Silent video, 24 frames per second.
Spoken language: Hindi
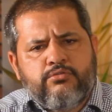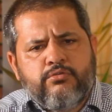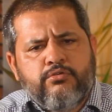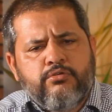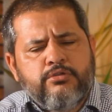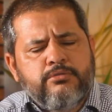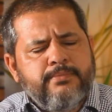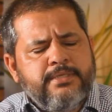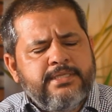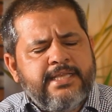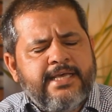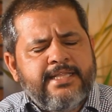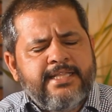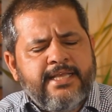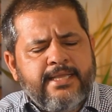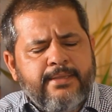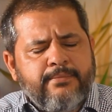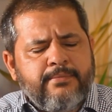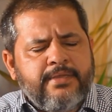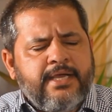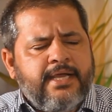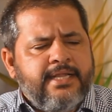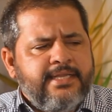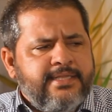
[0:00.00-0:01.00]
तो उसमें ज़्यादा
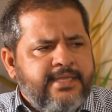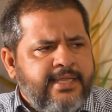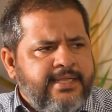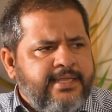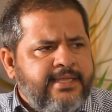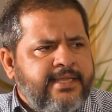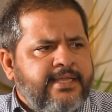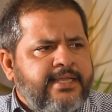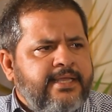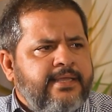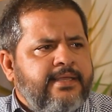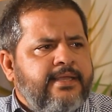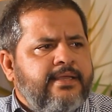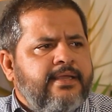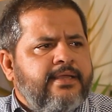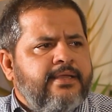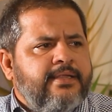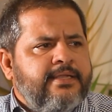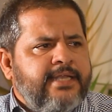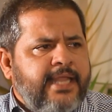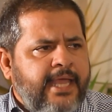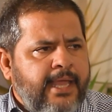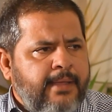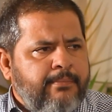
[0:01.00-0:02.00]
इम्कान यही है कि
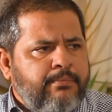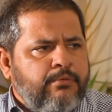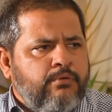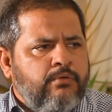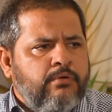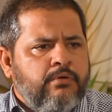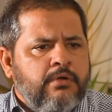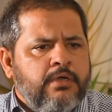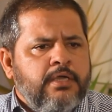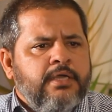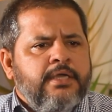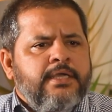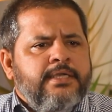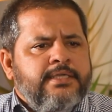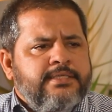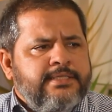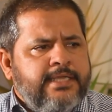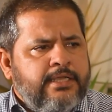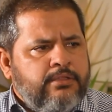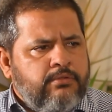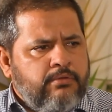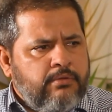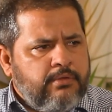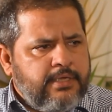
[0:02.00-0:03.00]
नैब को
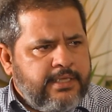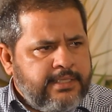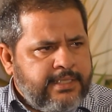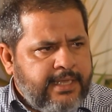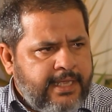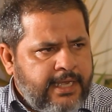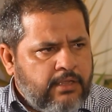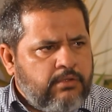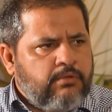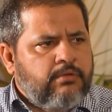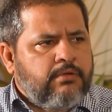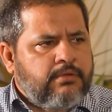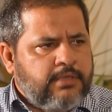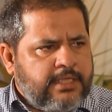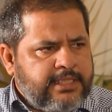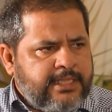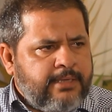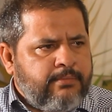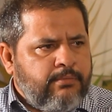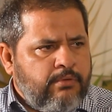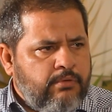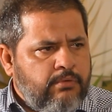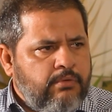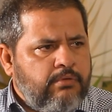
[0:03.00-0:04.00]
या तो इदारे को
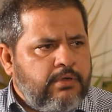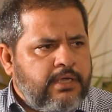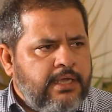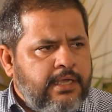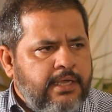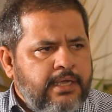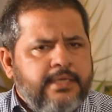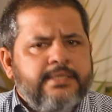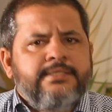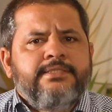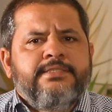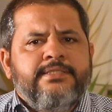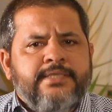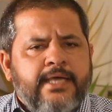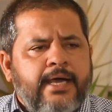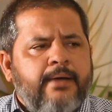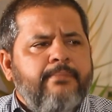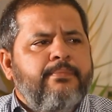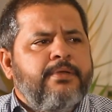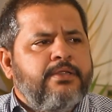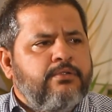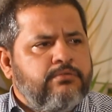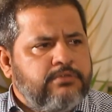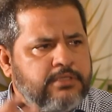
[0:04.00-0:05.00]
ख़त्म होगा या
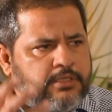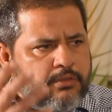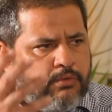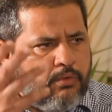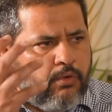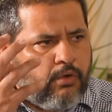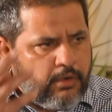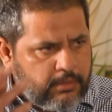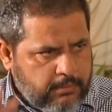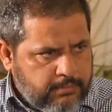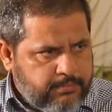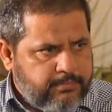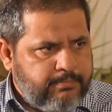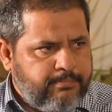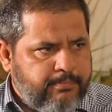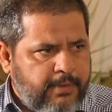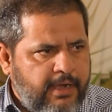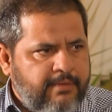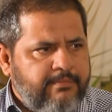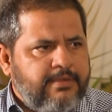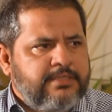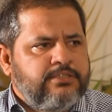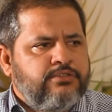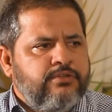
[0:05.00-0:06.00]
फिर उसकी और
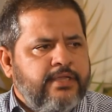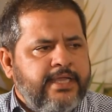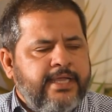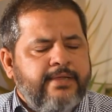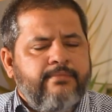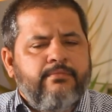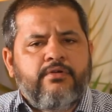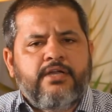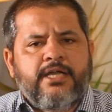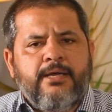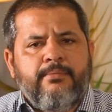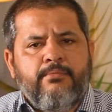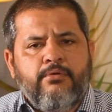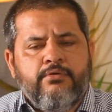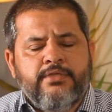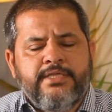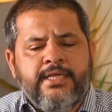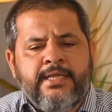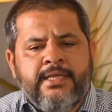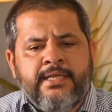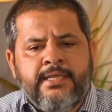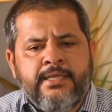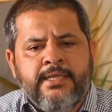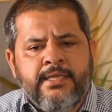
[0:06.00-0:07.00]
पावर्स जो हैं वो कम हो
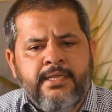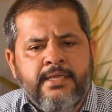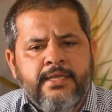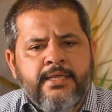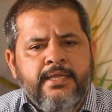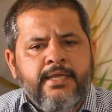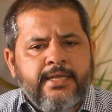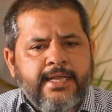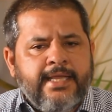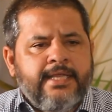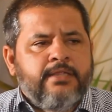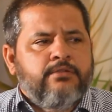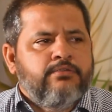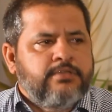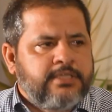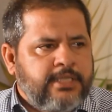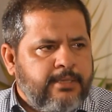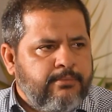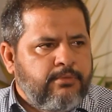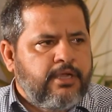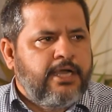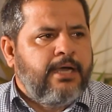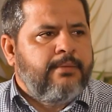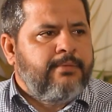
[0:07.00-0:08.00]
जाएंगी लेकिन
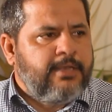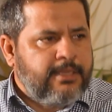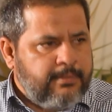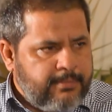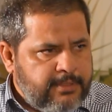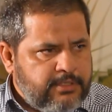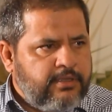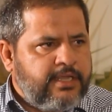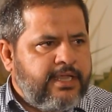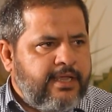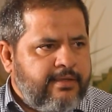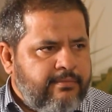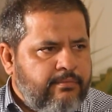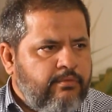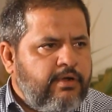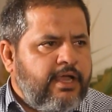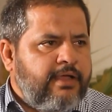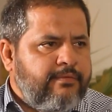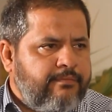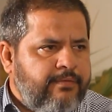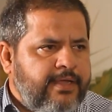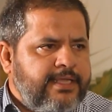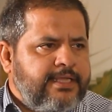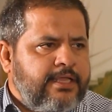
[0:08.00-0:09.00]
उसके मुकाबले में जो है वो
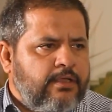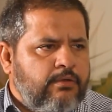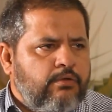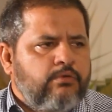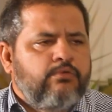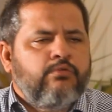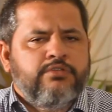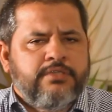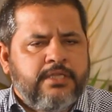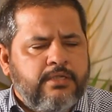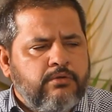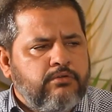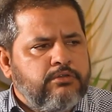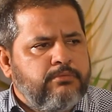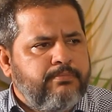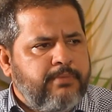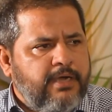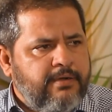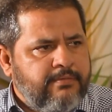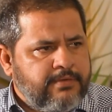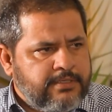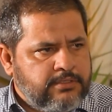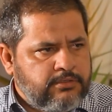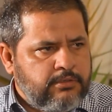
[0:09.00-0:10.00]
एफ़ आई ए को कुछ ना कुछ
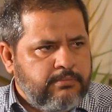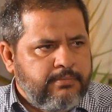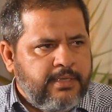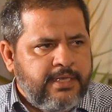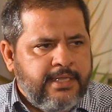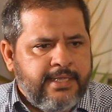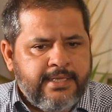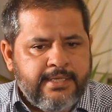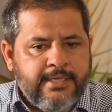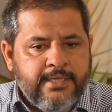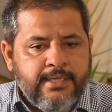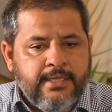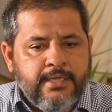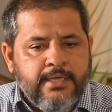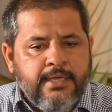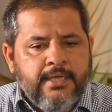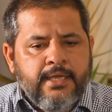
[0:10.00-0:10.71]
पावर्स तो मिलेंगी